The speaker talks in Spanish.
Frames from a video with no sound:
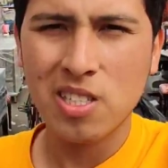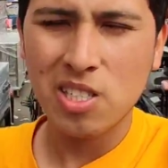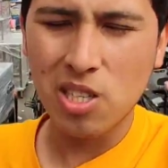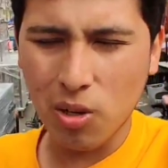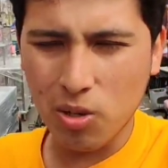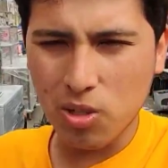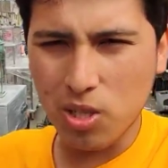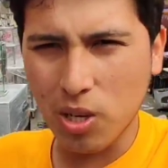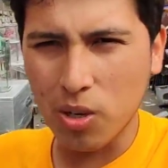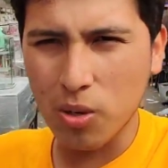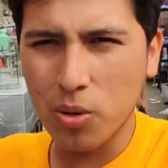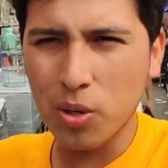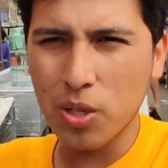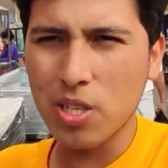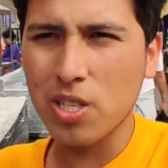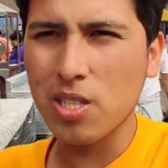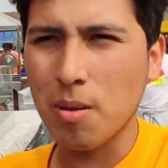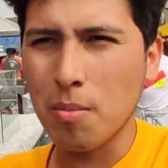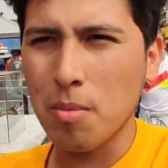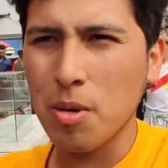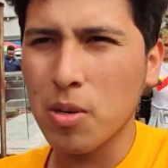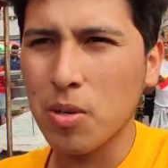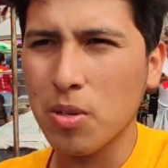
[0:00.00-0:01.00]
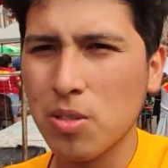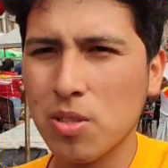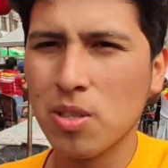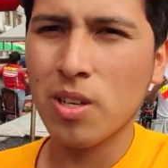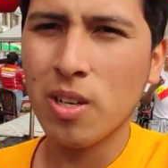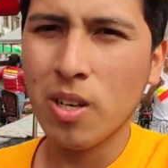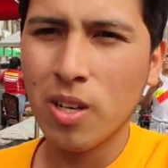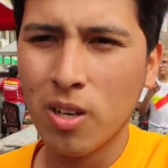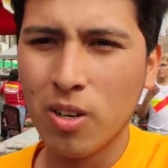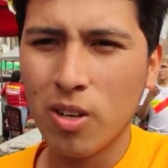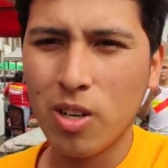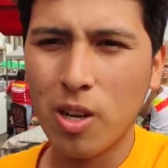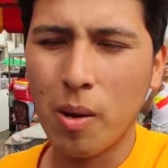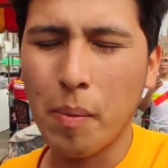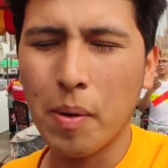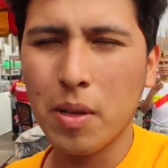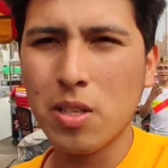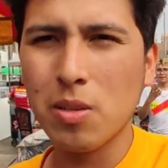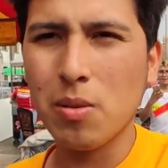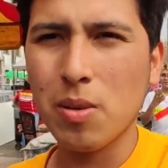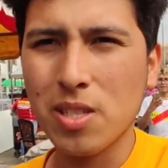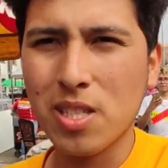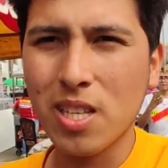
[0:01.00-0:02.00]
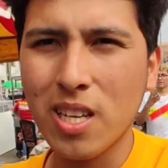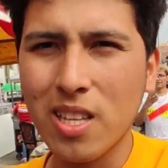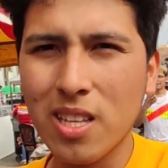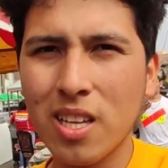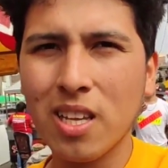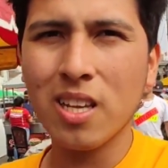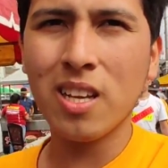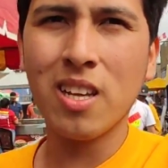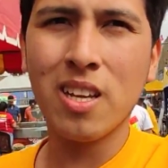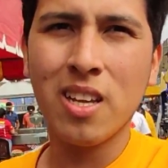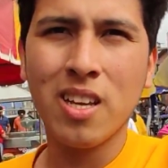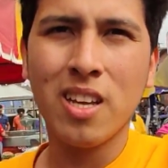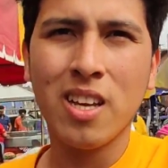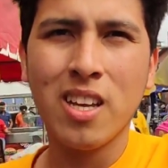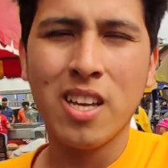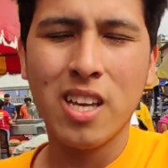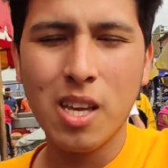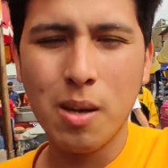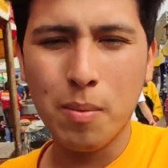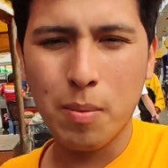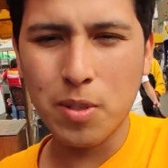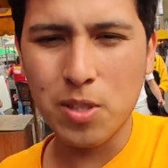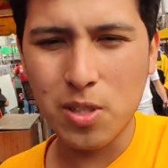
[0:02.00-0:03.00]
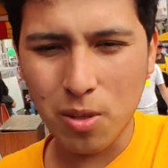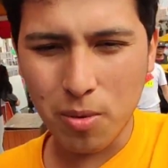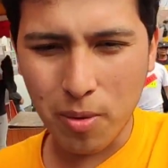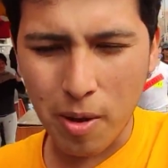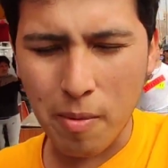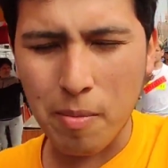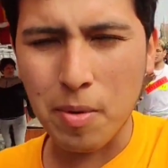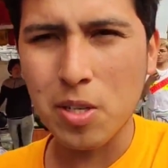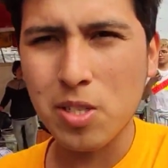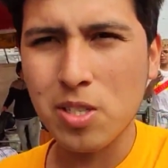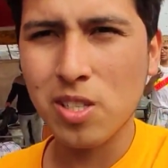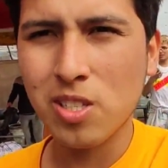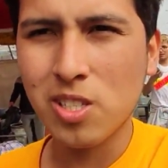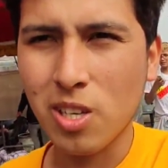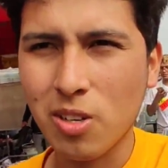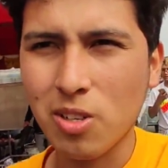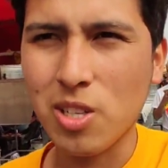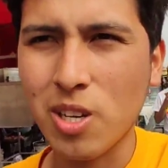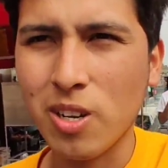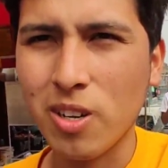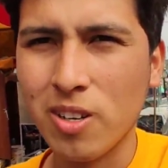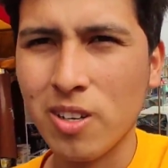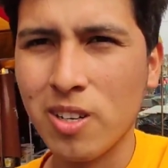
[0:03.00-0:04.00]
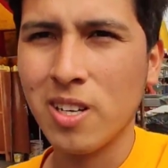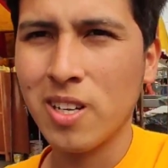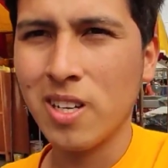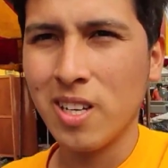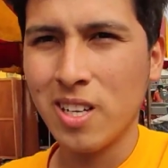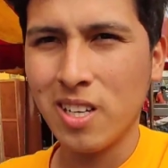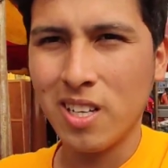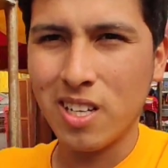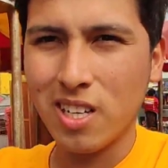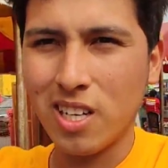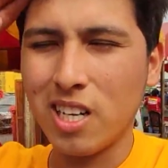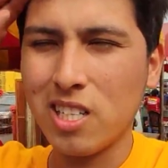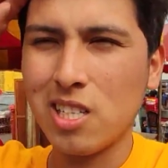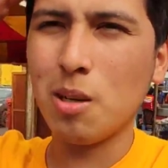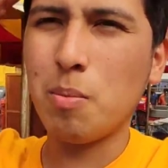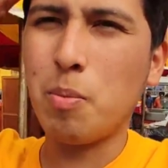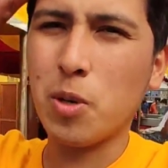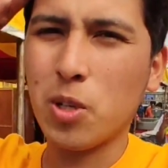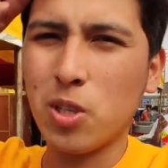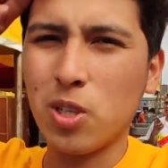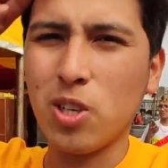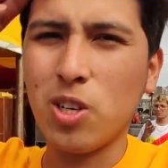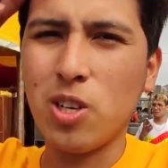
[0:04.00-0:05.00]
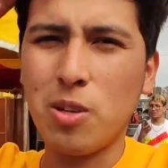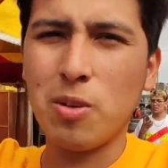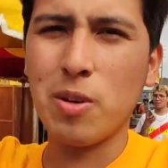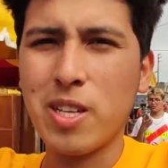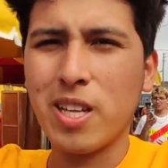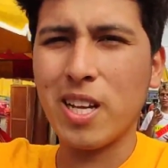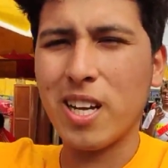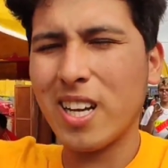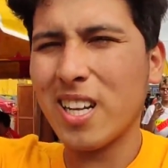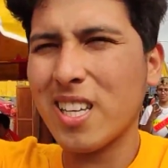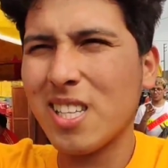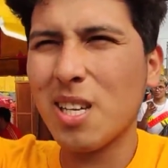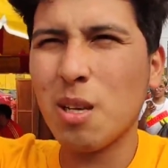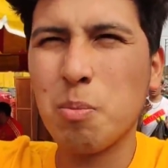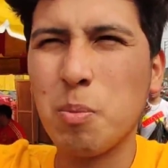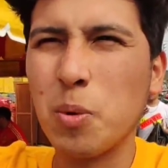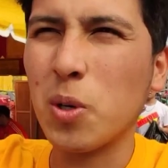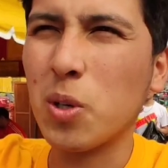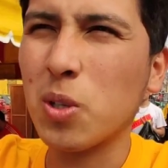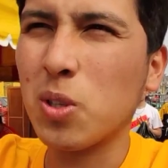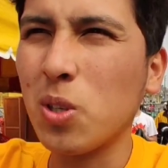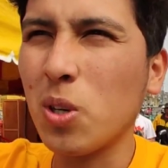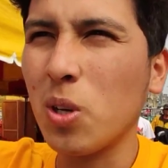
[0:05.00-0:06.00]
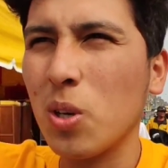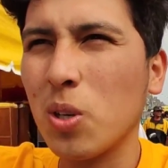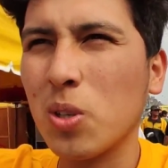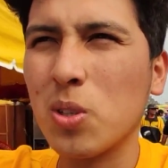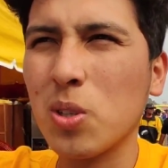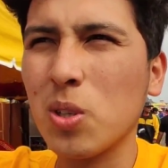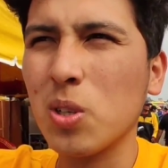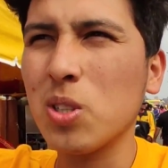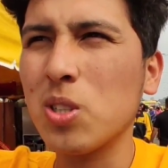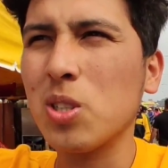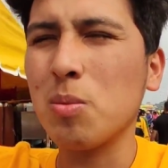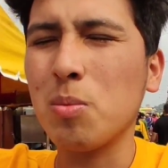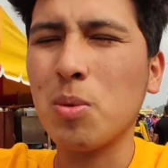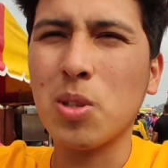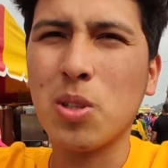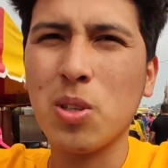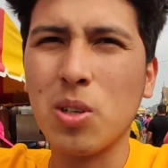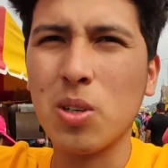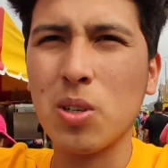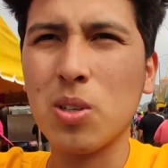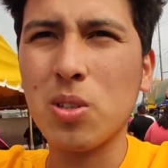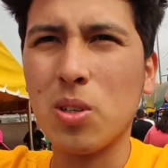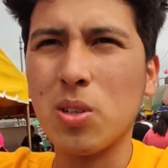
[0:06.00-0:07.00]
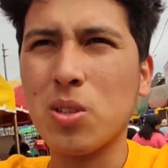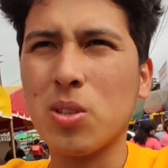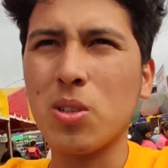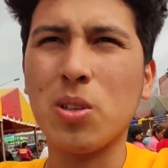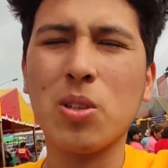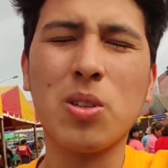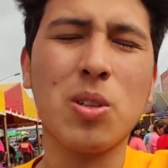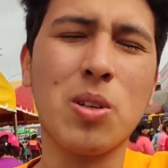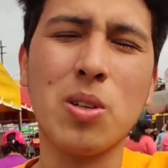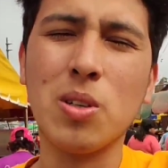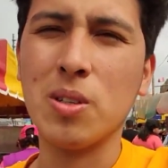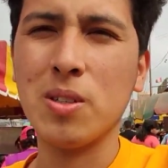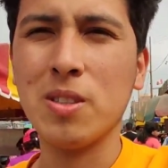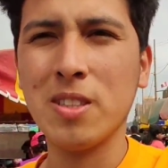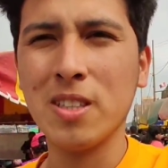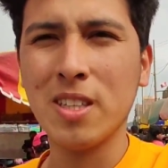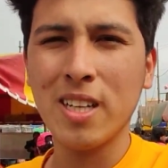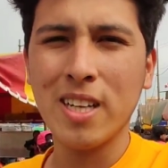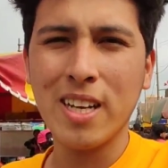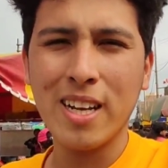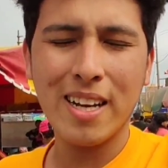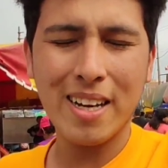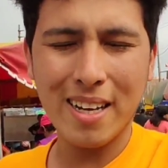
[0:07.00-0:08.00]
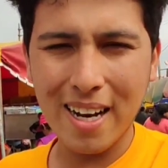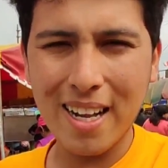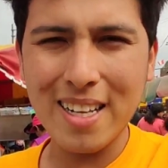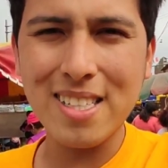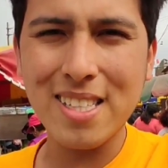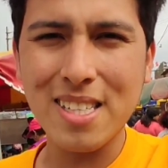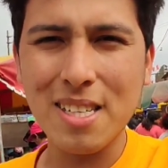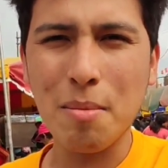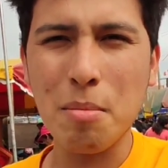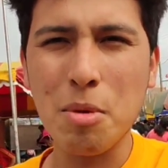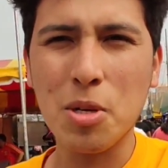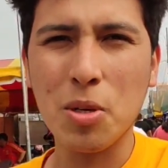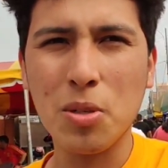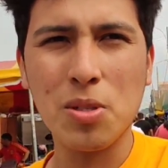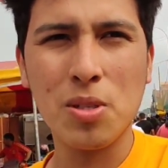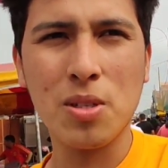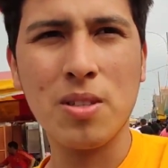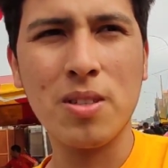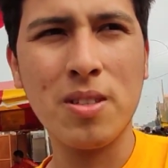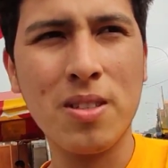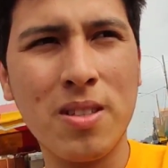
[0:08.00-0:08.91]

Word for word: Chao, chao, cuídense amigos, los aprecio bastante y pues nos vemos, chao, chao. Gracias por todo, de verdad, gracias por todo, todísimo, todo, todo, todo, todo. Gracias amigos.